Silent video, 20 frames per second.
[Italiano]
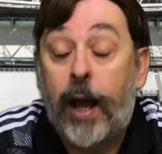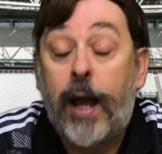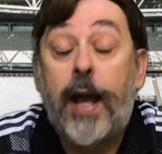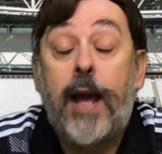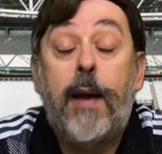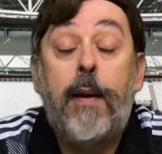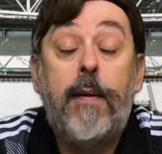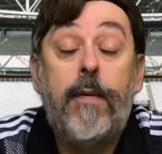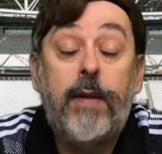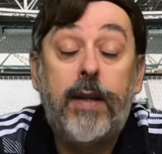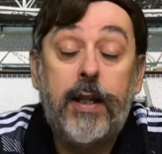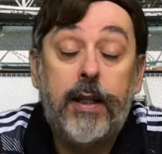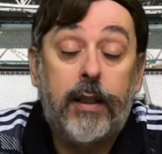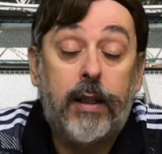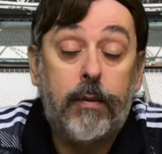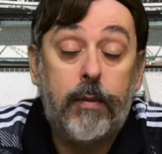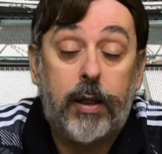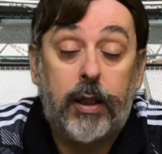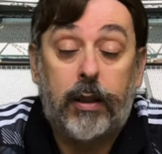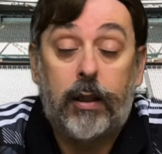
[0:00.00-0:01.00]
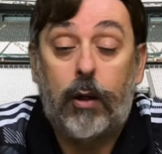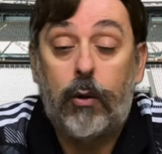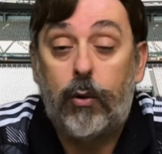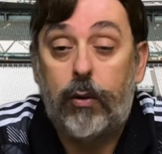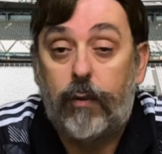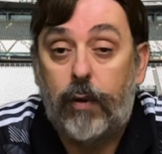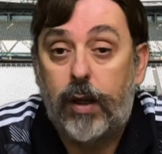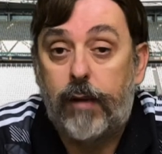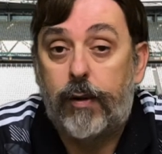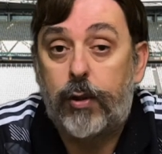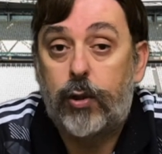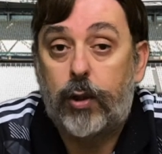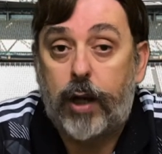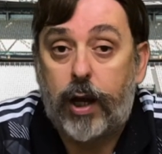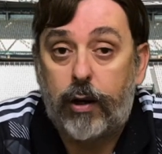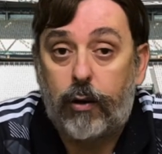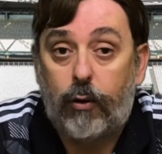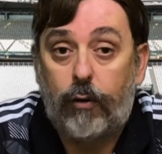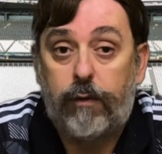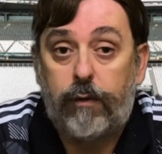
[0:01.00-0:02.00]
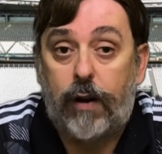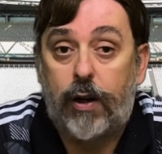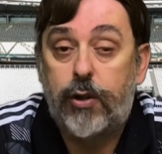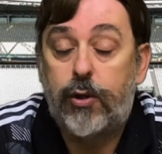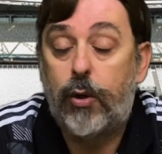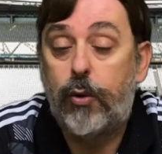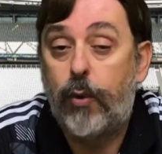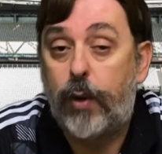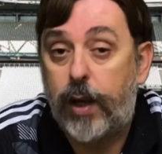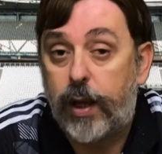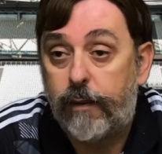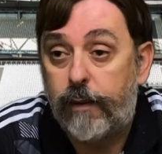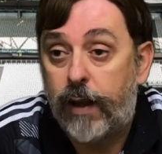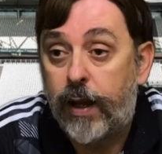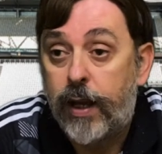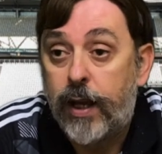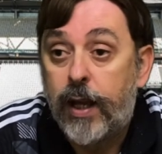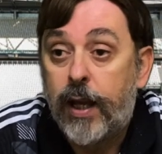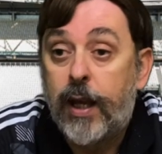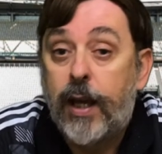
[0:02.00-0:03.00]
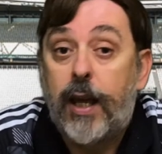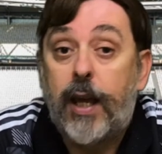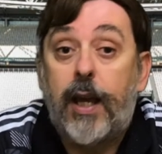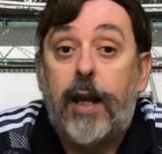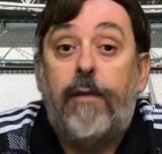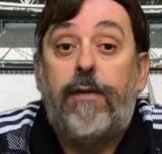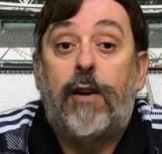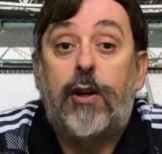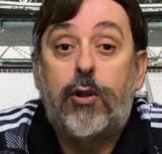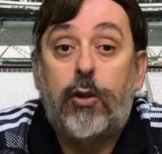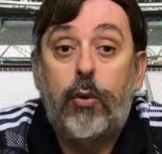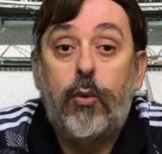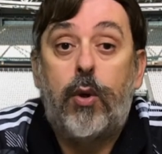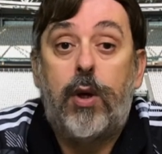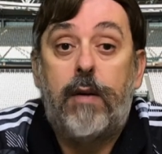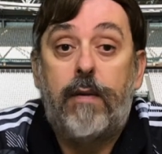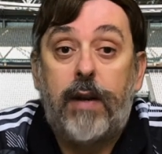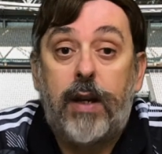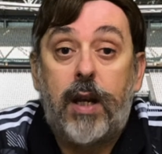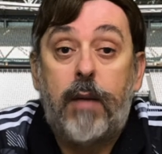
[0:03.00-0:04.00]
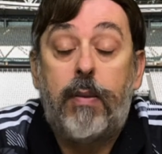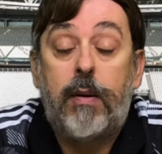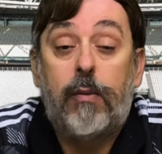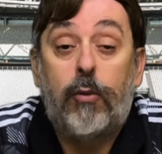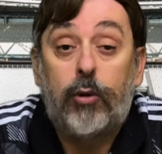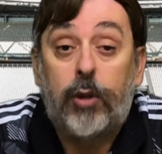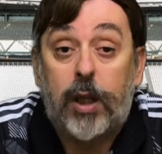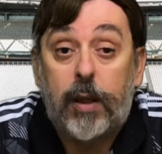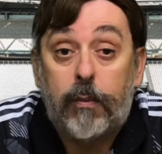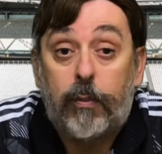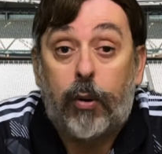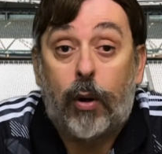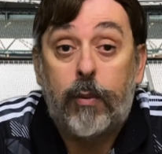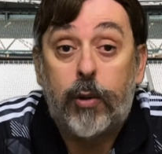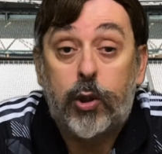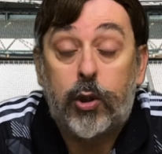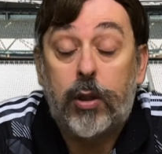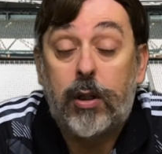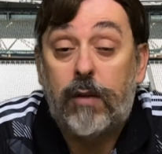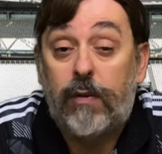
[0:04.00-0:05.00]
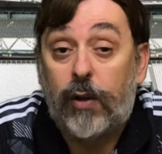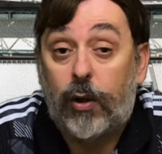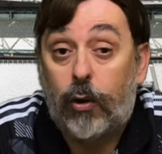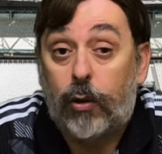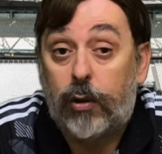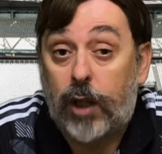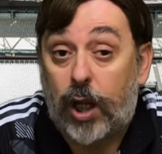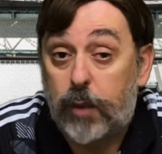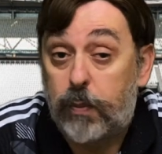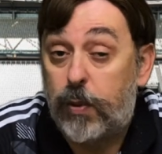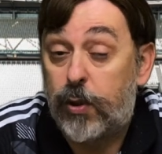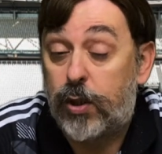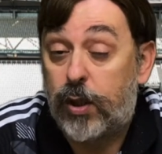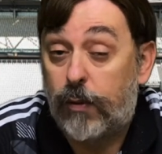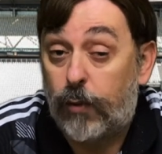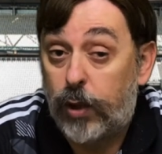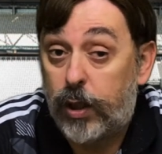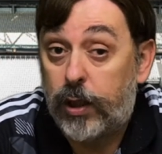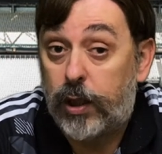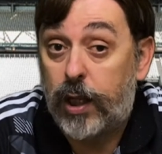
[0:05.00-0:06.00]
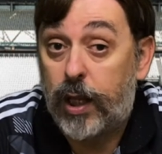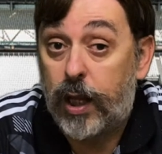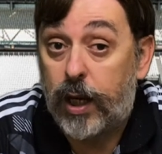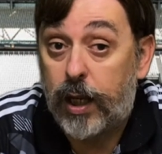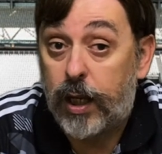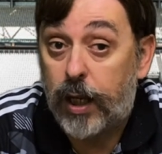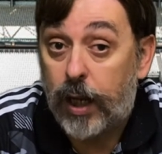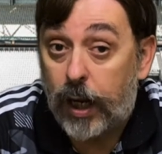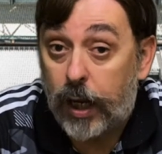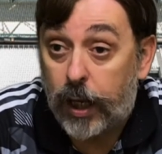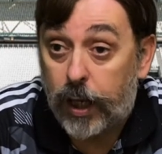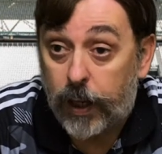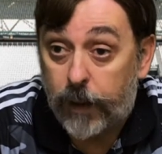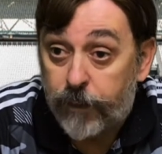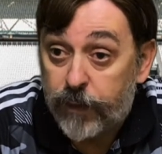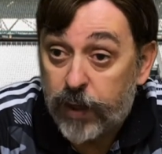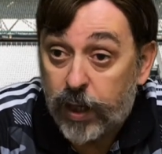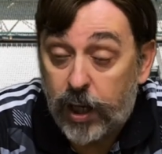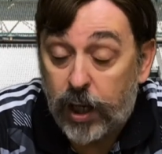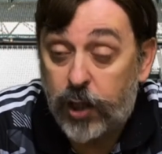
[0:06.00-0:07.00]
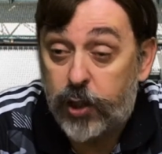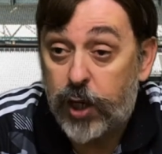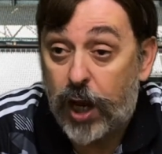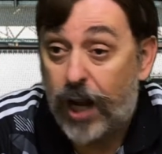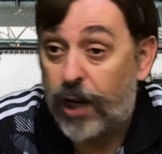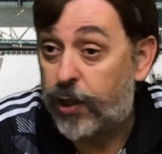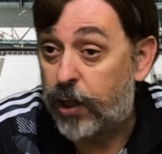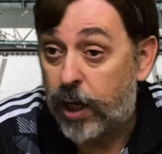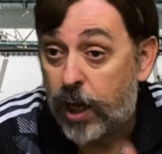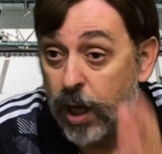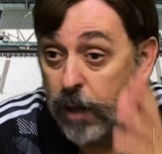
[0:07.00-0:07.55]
Eh, evidentemente lui voleva giocare col falso 9 e il falso 9 nel primo tempo ha messo in difficoltà spesso e volentieri il, il Chelsea.